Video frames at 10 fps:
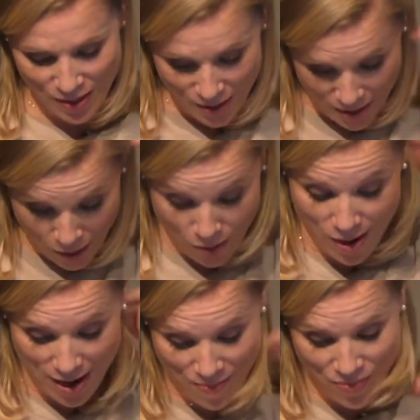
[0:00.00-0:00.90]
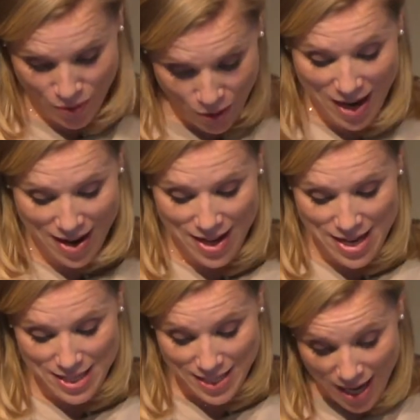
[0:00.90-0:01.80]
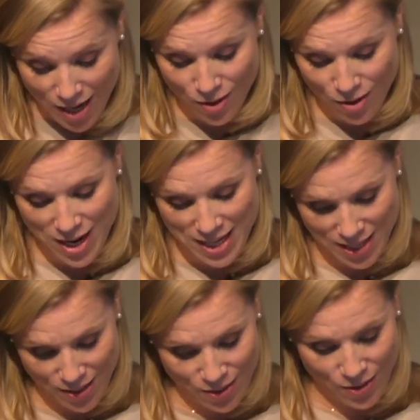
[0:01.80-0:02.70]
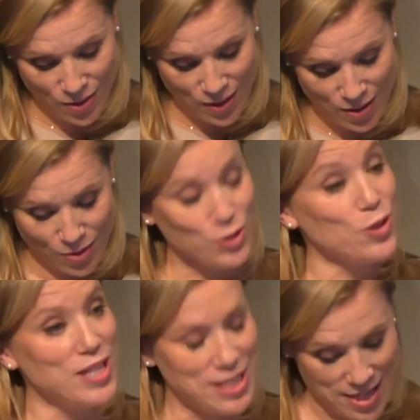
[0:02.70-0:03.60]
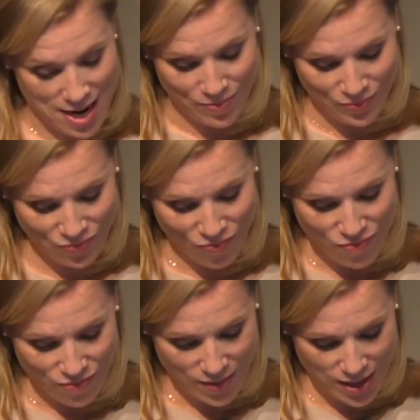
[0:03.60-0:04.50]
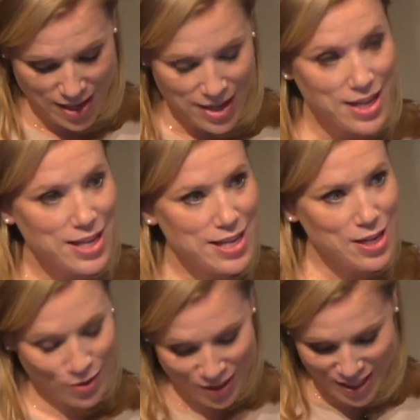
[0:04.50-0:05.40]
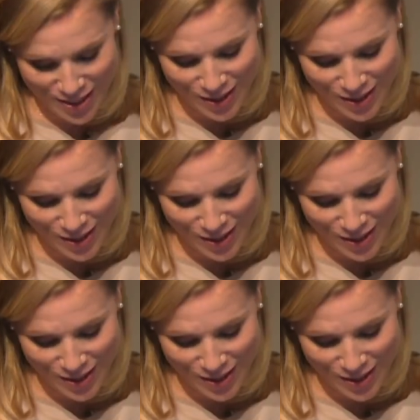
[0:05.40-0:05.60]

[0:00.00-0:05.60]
たのはのが最後の挨拶の時のことでした。日本人の